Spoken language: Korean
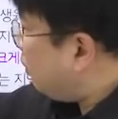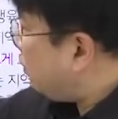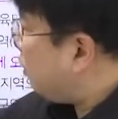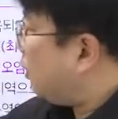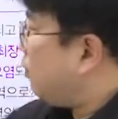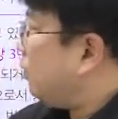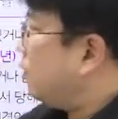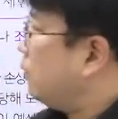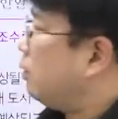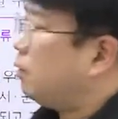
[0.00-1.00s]
지역에서,
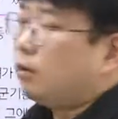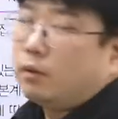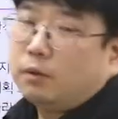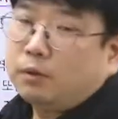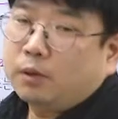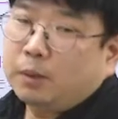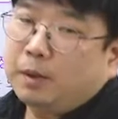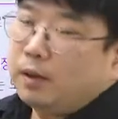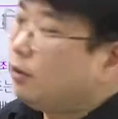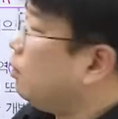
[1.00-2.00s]
즉
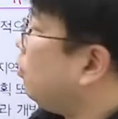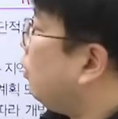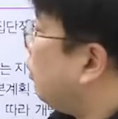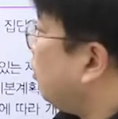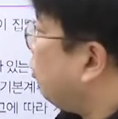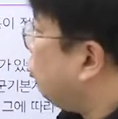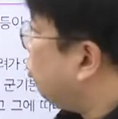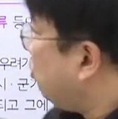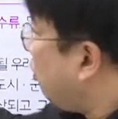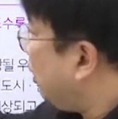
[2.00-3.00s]
개발 예정 지역에서
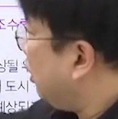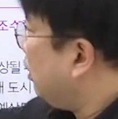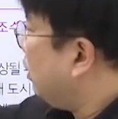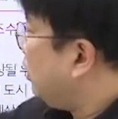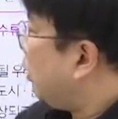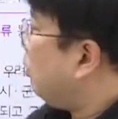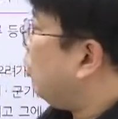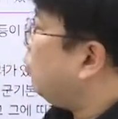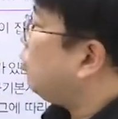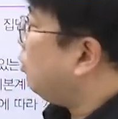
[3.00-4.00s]
수목이 나무
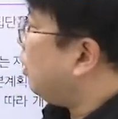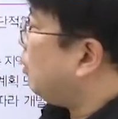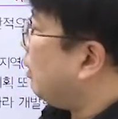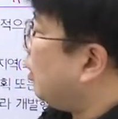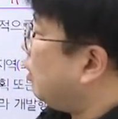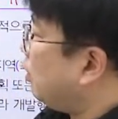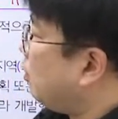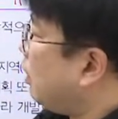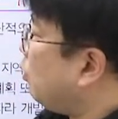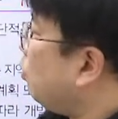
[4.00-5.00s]
엄청나게 많아.
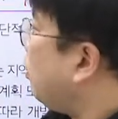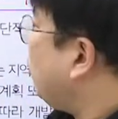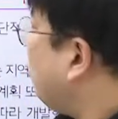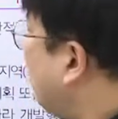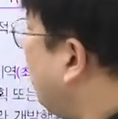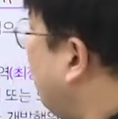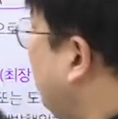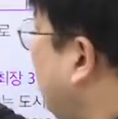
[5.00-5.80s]
그래서 녹개수라고요.